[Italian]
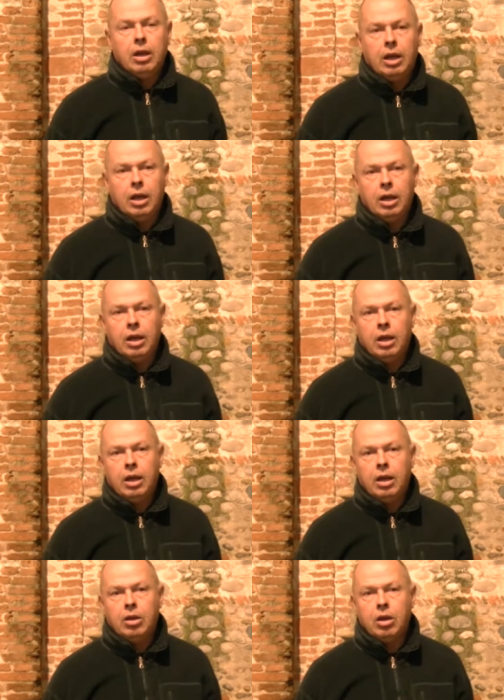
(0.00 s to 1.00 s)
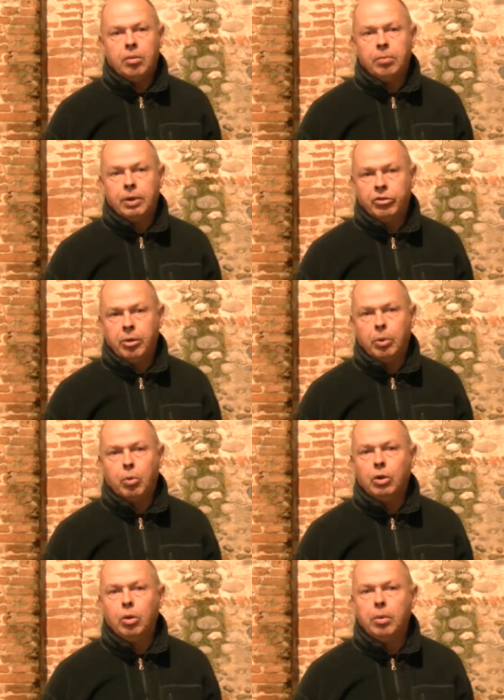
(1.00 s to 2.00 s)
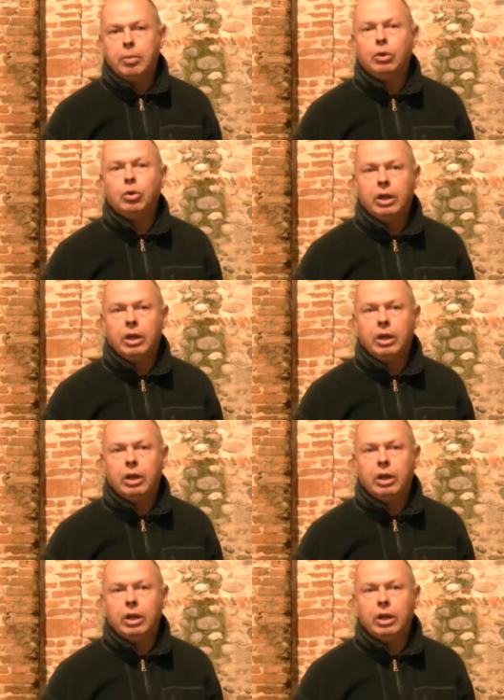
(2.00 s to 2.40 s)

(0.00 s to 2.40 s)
e, e, per esempio quando è il momento